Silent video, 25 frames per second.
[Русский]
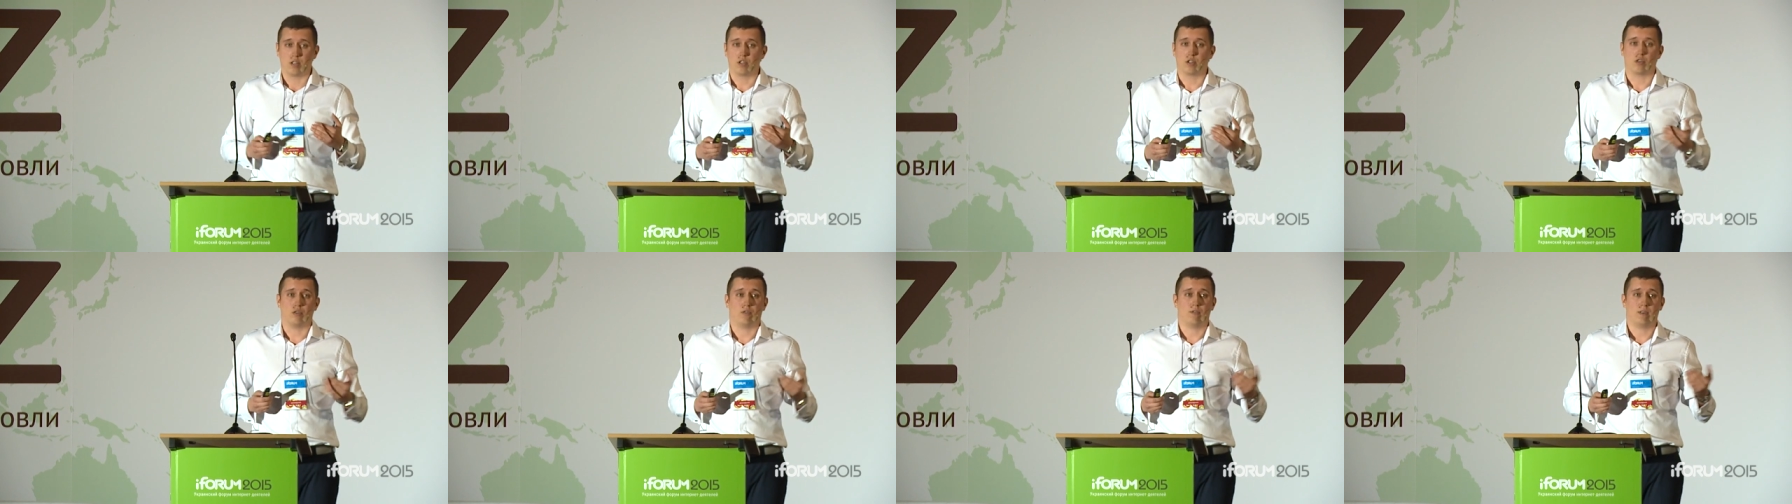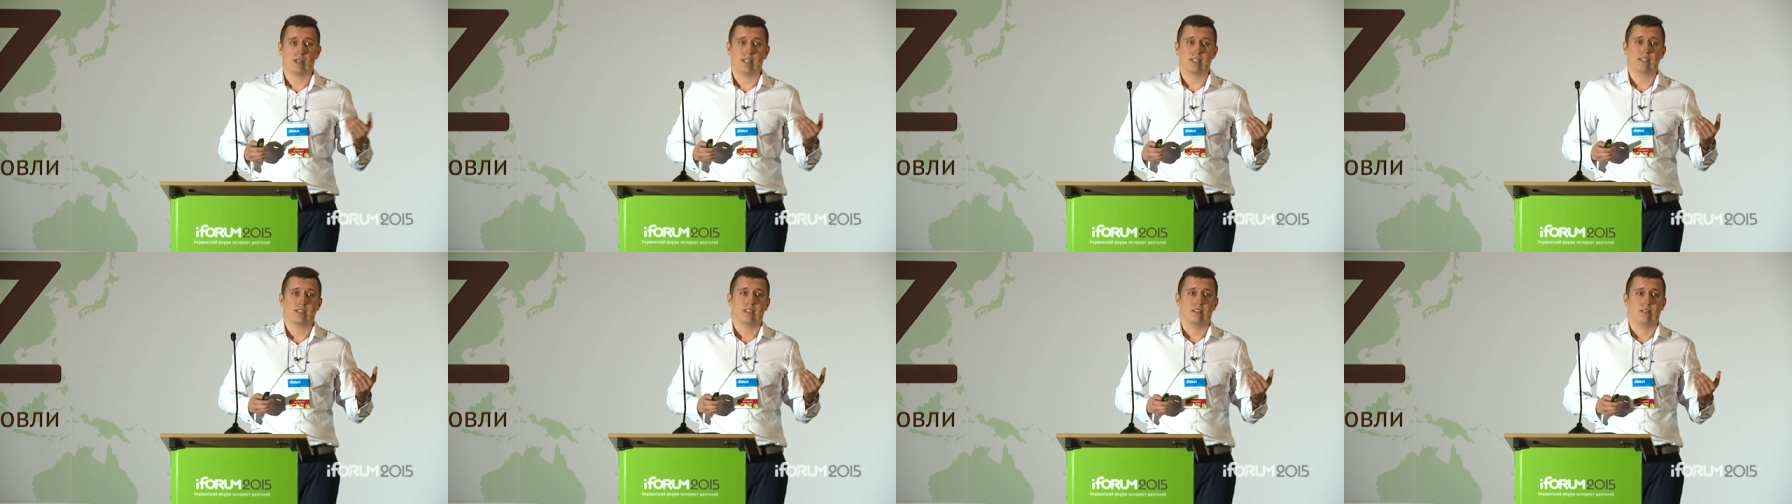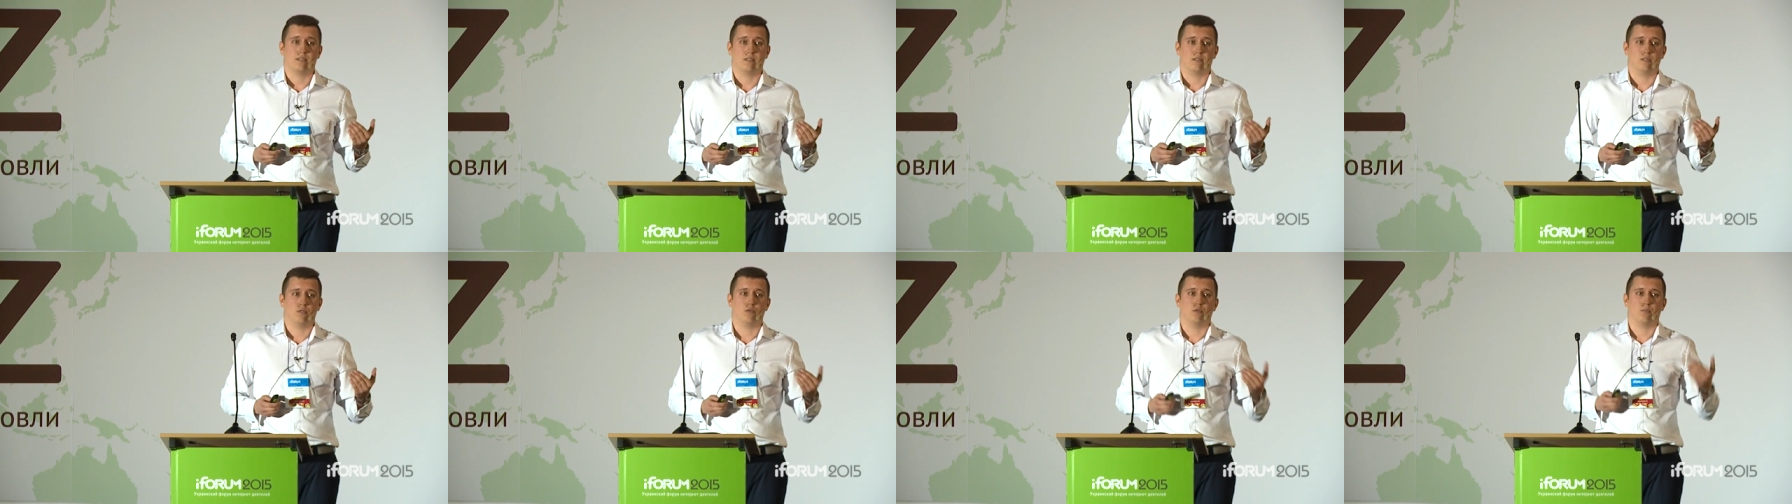то у вас
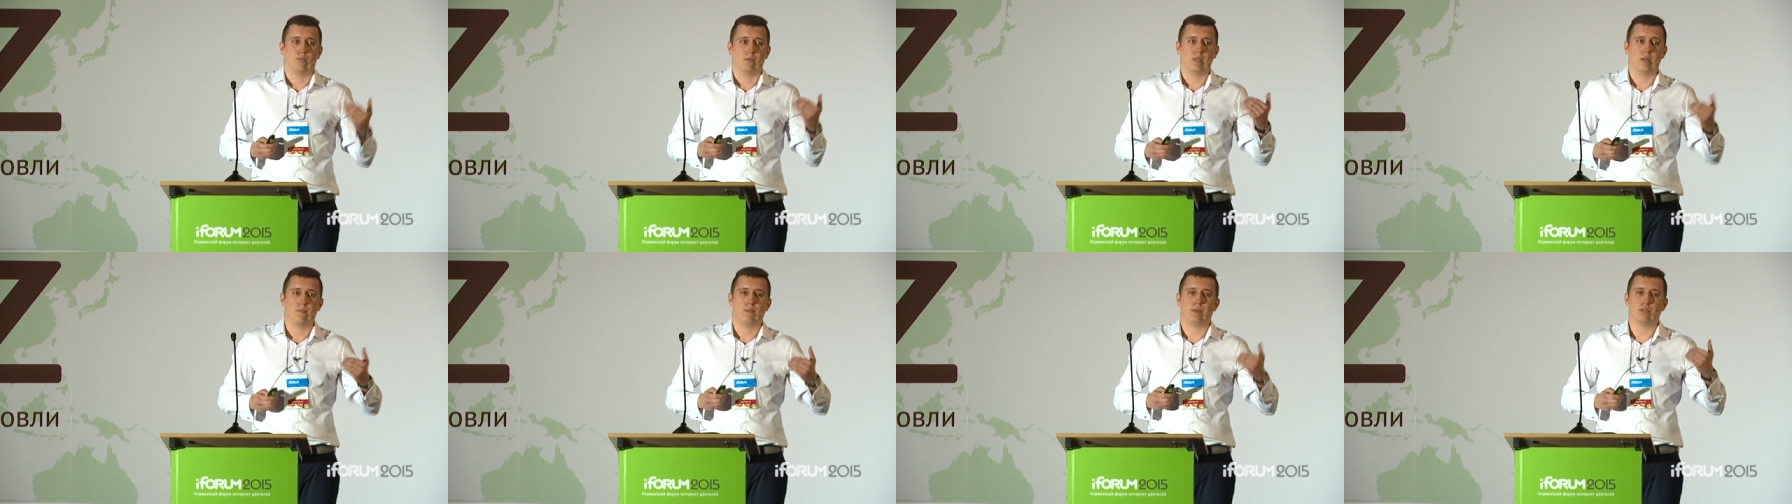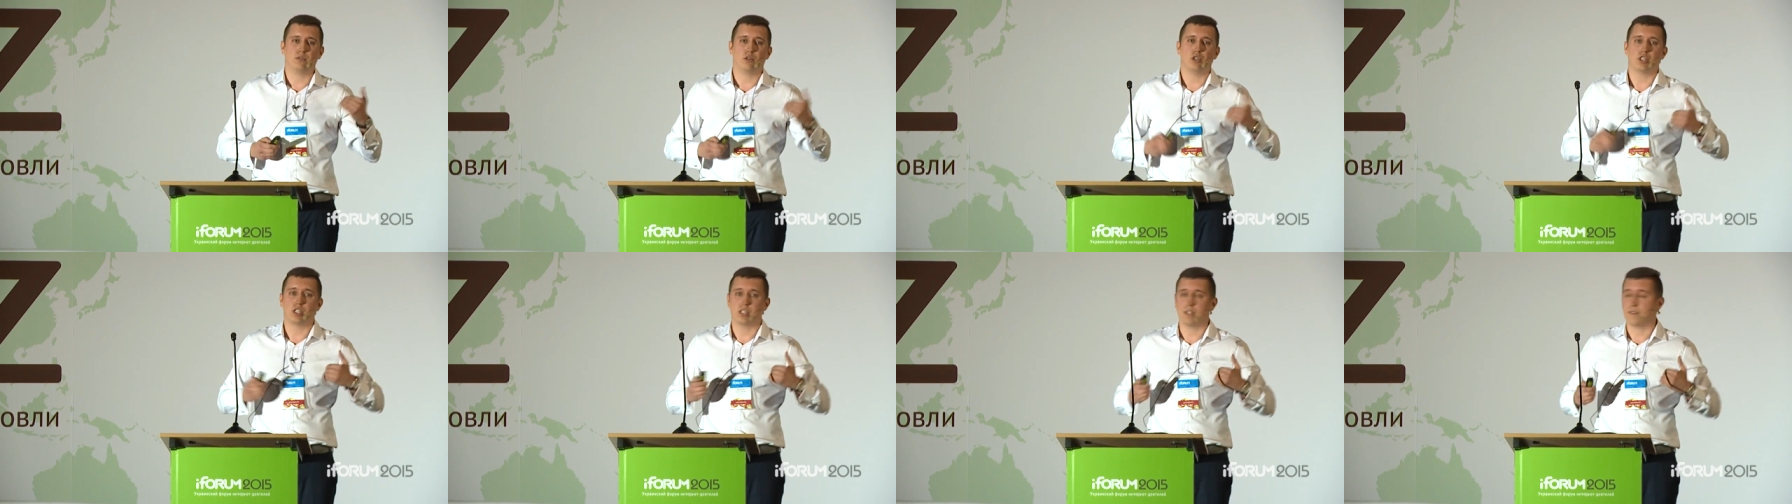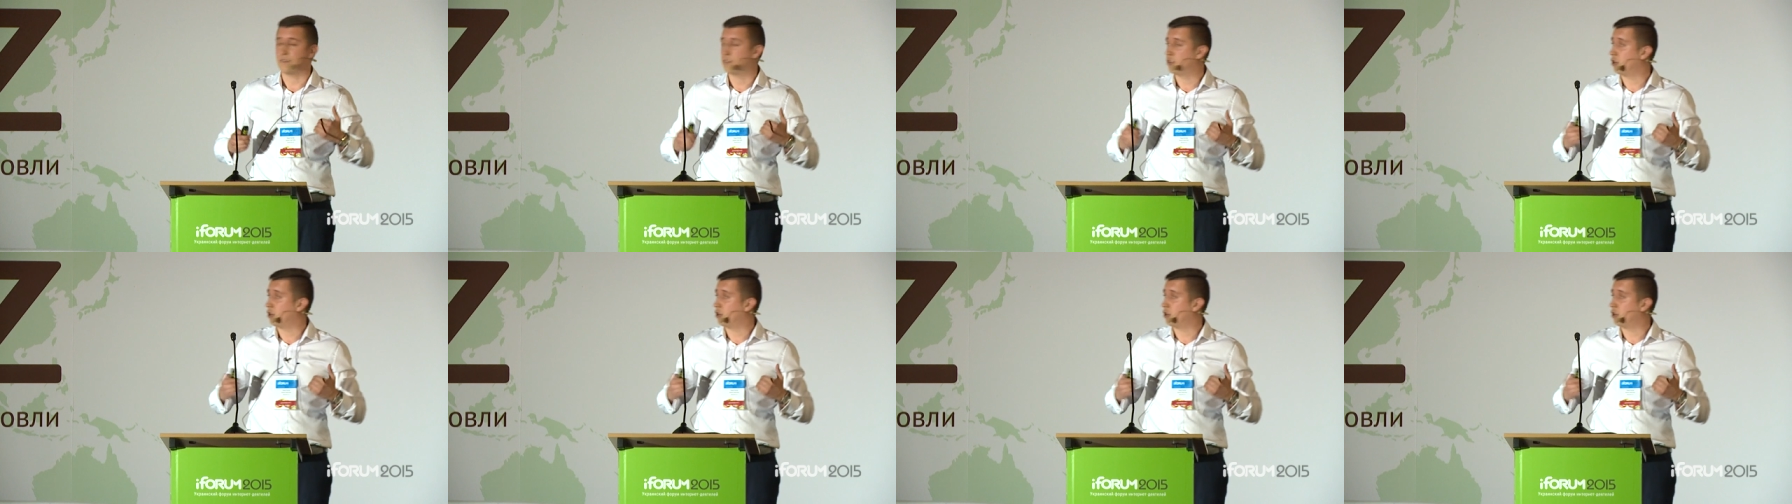ну, не получится